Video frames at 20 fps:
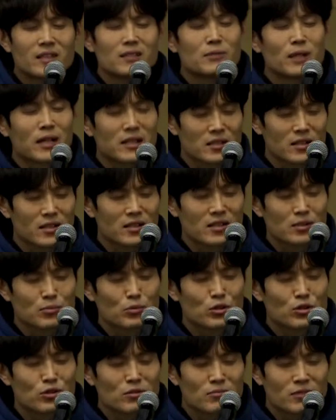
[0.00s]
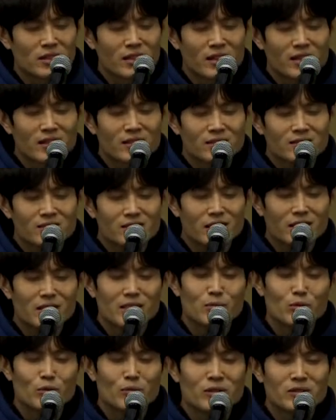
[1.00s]
악착같이 붙듭니다. 생각해
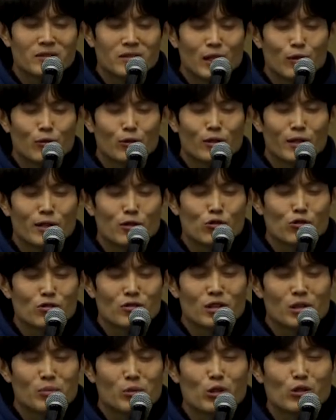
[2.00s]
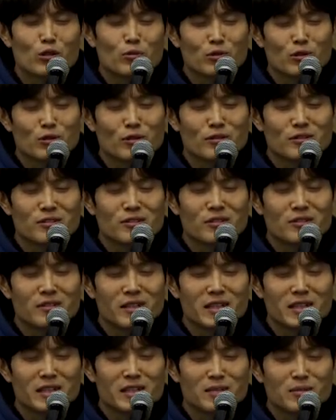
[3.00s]
보면 다윗도 할 수 있는 게 별로 없었거든요.
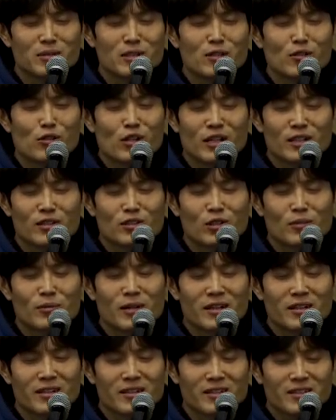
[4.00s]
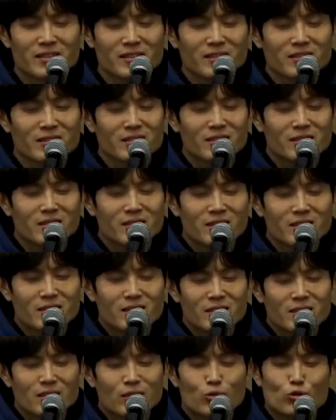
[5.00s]
하나님 신뢰하는 것밖에.
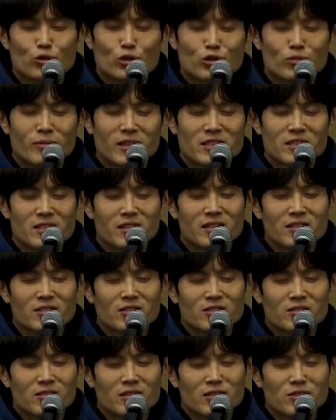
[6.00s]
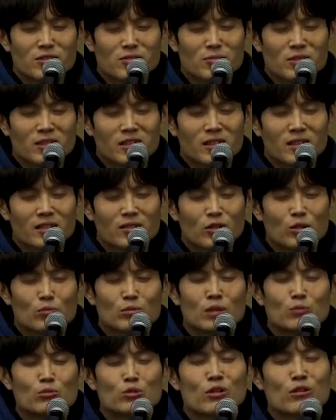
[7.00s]
근데 우리도 마찬가지인 것 같습니다.
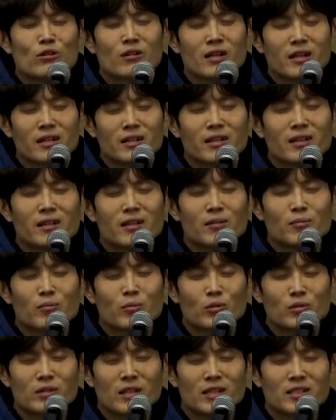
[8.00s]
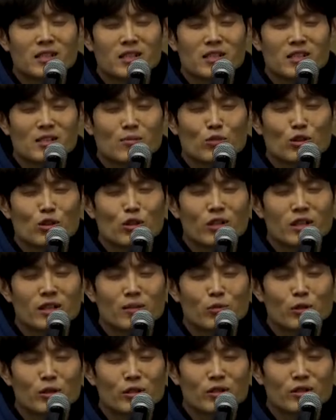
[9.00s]
너무나 무력하게 내 자신이 무력해
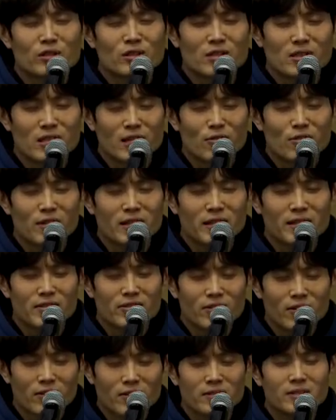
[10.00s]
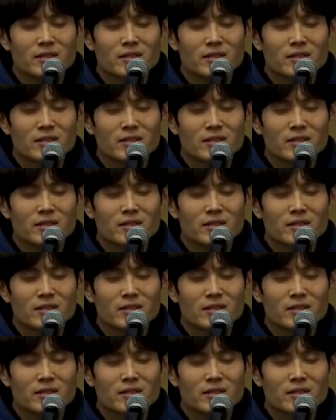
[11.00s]
보이는 그 상황에서